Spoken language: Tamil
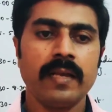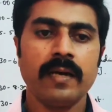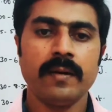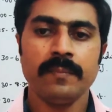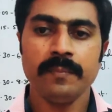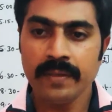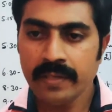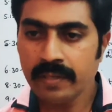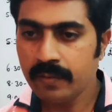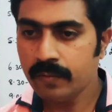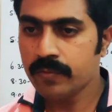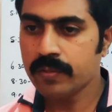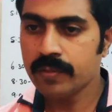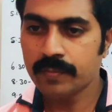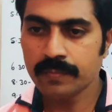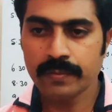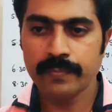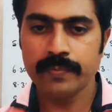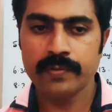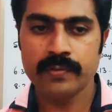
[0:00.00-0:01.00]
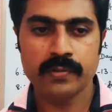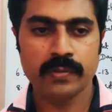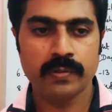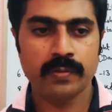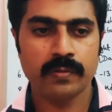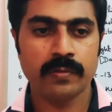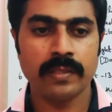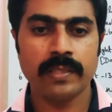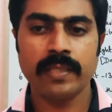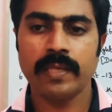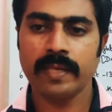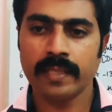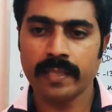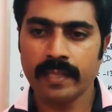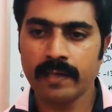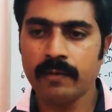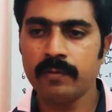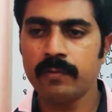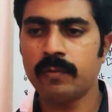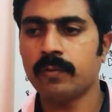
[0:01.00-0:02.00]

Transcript: கம்பெனி கொஸ்டின் பேப்பர்ஸ் இருக்கும் இதுல ஏதாவது